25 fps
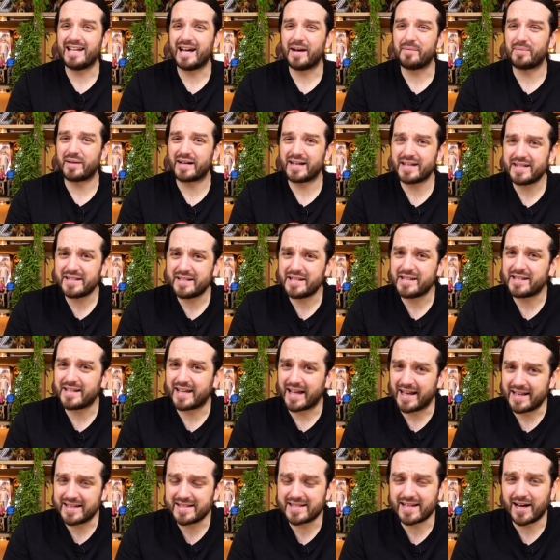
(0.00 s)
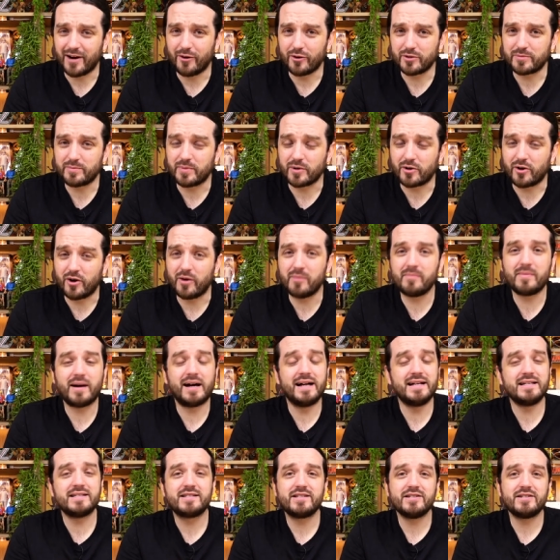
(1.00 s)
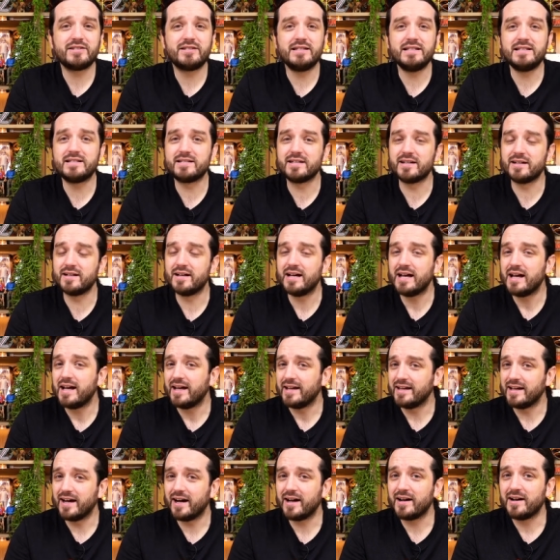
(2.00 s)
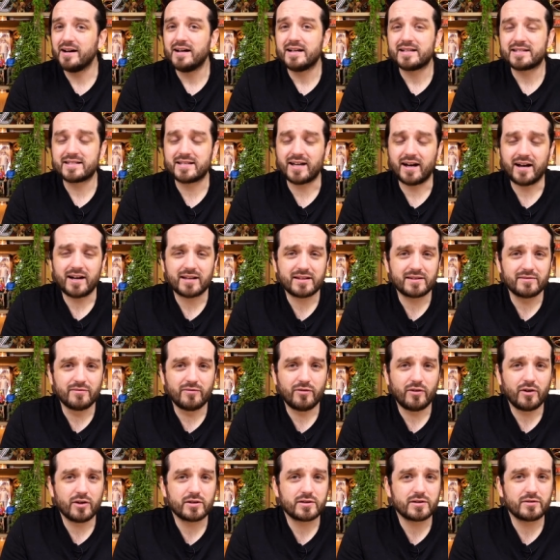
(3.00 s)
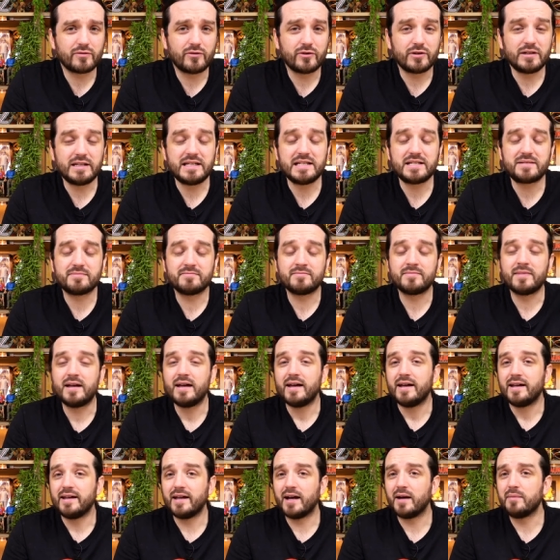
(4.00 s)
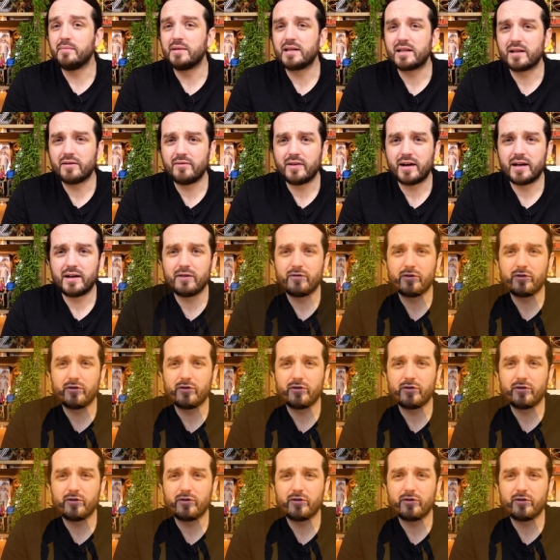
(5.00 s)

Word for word: habe richtig Gänsehaut bekommen, als ich diese ja, zarten Worte von diesem ja mittlerweile